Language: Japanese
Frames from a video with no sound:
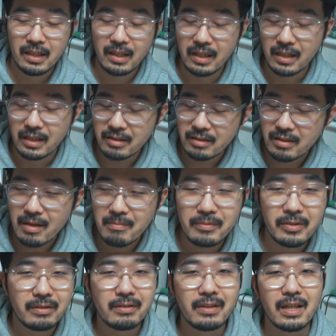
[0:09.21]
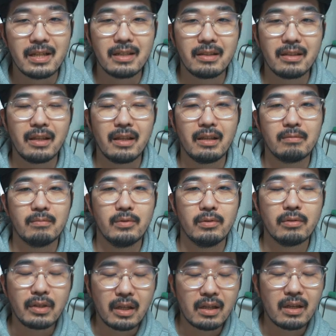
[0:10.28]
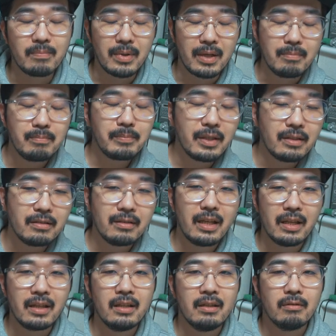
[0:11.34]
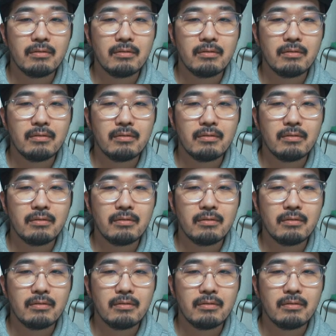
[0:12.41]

えー、1年ぶりぐらいに行って、もうお腹パンパンね、